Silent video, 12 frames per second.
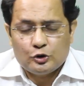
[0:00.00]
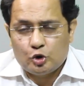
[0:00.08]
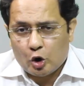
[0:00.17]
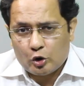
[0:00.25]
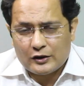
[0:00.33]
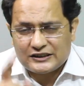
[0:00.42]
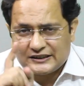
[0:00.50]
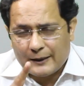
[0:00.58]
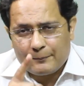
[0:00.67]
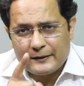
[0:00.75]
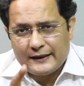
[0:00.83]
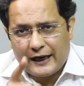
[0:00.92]
जो उन्होंने
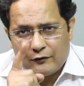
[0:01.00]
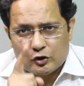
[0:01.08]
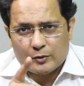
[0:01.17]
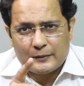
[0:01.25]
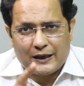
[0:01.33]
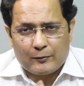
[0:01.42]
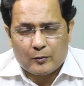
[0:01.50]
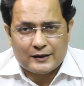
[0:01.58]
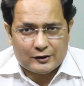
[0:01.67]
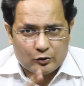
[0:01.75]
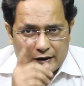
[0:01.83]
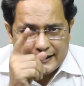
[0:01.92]
स्टेप लिया है वो तो भी आपको
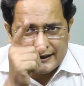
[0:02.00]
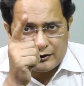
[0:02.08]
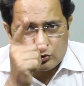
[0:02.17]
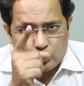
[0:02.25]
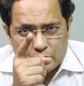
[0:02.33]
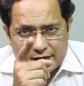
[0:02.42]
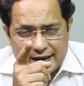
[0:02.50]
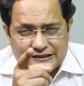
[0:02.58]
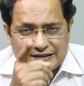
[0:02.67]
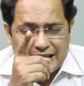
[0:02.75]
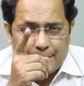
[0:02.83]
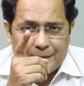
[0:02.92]
बताता हूँ लेकिन उनके
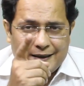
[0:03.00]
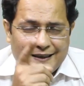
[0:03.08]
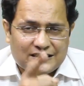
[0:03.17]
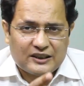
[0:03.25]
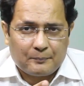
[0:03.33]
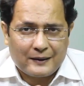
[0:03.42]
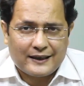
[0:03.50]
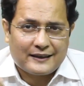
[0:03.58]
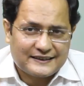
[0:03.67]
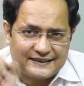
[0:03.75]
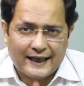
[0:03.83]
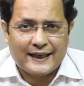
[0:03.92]
स्टेप लेने से पहले
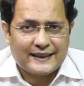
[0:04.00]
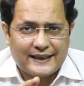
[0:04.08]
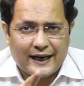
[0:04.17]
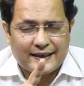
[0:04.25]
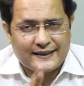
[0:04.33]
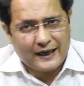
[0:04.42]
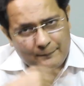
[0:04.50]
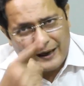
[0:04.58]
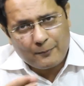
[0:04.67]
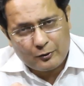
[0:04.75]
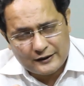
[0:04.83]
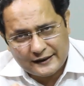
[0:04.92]
रशिया ने क्या किया मैं
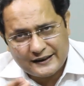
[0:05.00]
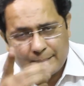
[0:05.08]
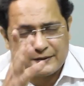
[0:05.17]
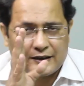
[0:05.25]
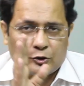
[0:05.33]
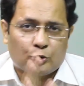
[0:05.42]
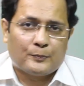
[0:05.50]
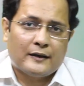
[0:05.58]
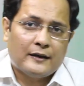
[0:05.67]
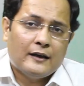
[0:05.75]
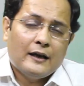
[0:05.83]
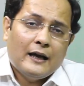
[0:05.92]
आपको ज़रा ये बता दूँ
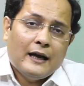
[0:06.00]
पहले